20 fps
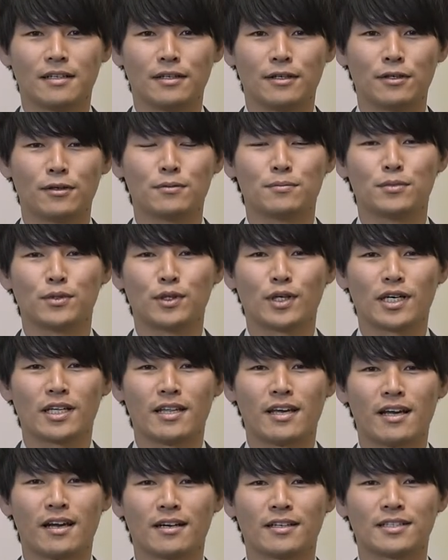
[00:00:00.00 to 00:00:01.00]
日本文化
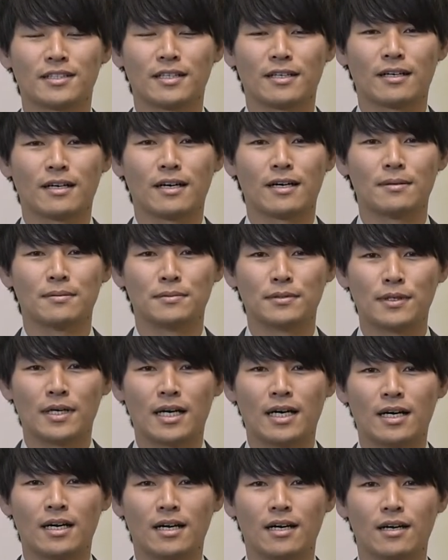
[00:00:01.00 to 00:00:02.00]
大学サッカー部
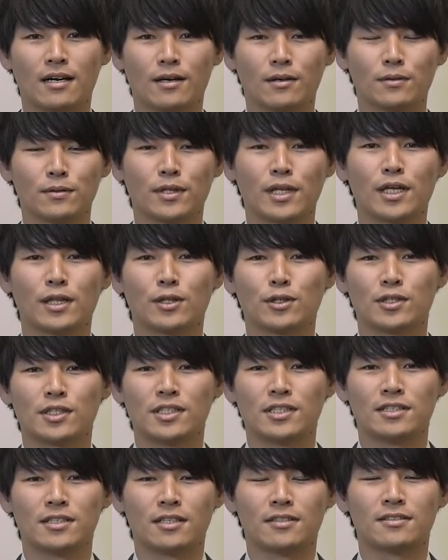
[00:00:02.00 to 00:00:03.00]
は今年度
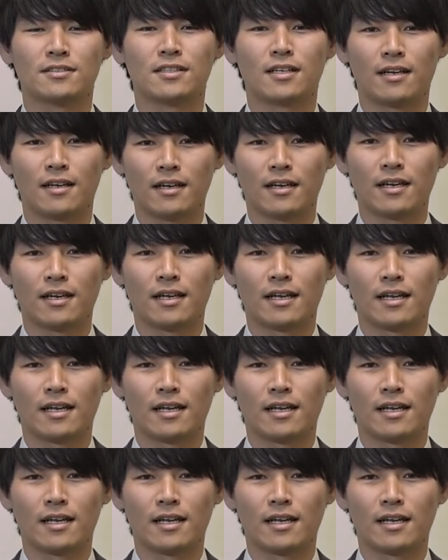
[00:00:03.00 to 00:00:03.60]
新設され